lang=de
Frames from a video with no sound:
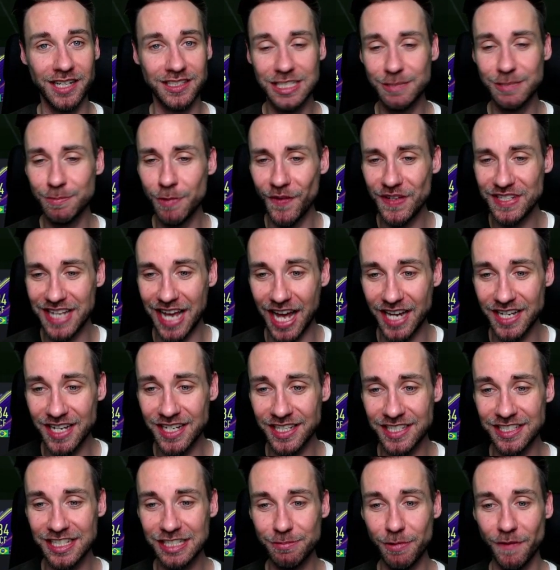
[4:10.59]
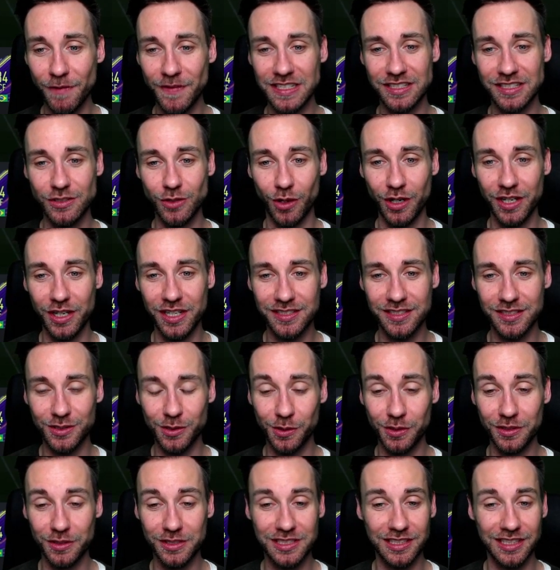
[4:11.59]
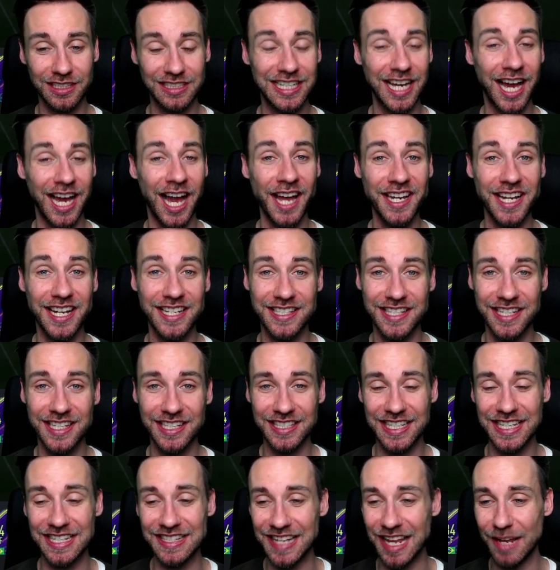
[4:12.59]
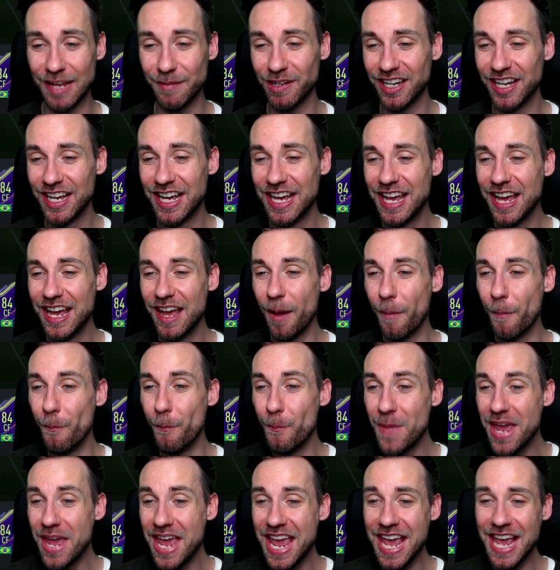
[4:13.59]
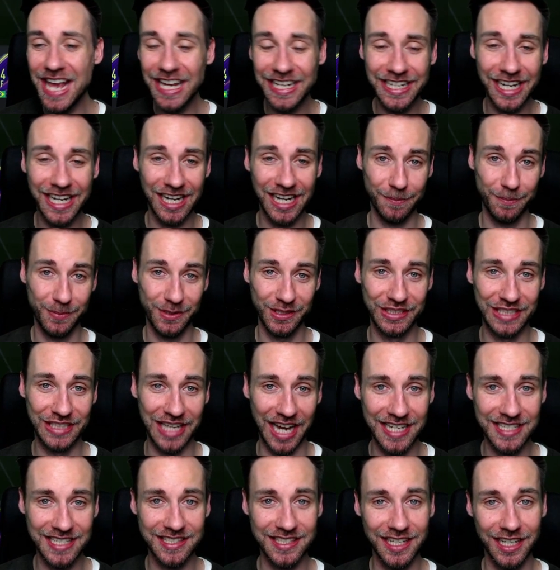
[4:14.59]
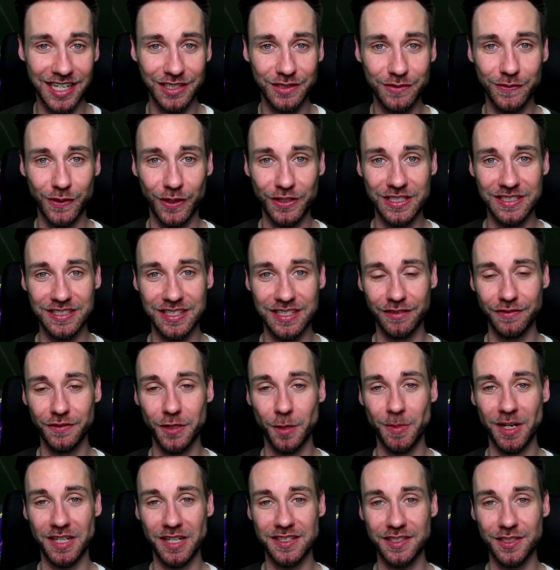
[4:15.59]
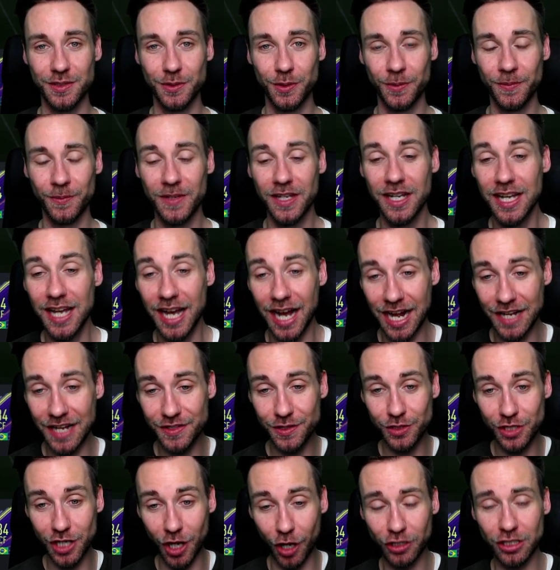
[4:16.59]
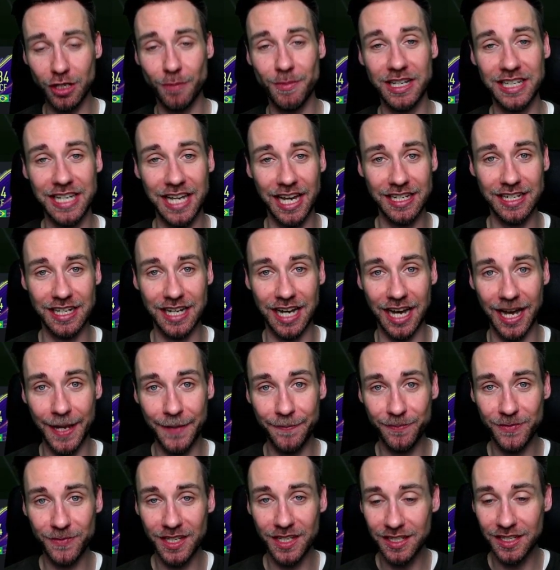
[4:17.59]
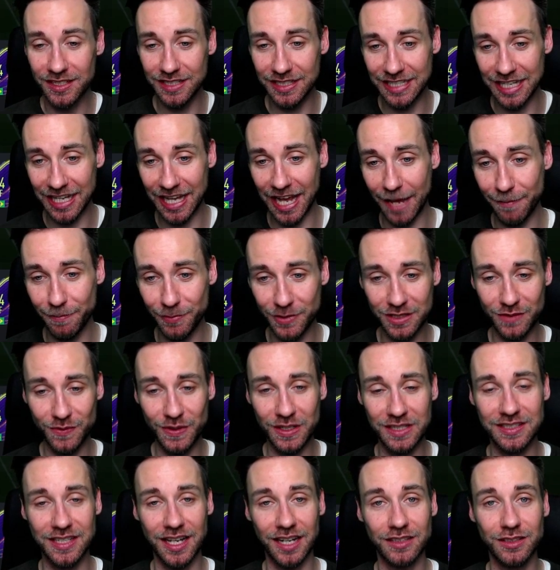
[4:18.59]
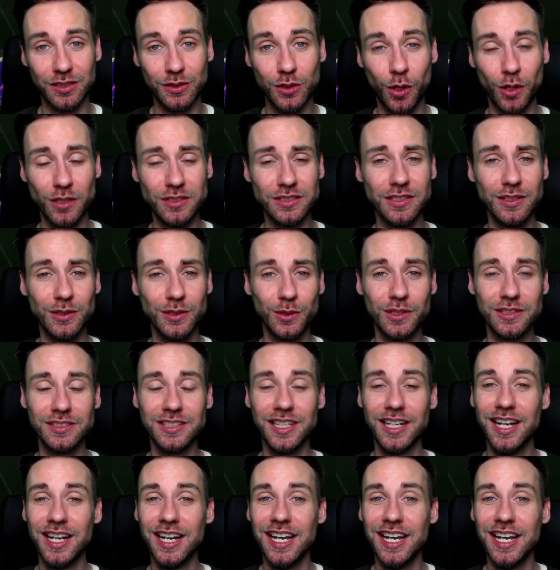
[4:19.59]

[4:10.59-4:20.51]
Ist mal was anderes, ist mal was Neues und äh, Kahn an sich ist selber mega begeistert von dieser Formation. Also schaut doch mal gerne rein. Die App ist wie gesagt kostenlos.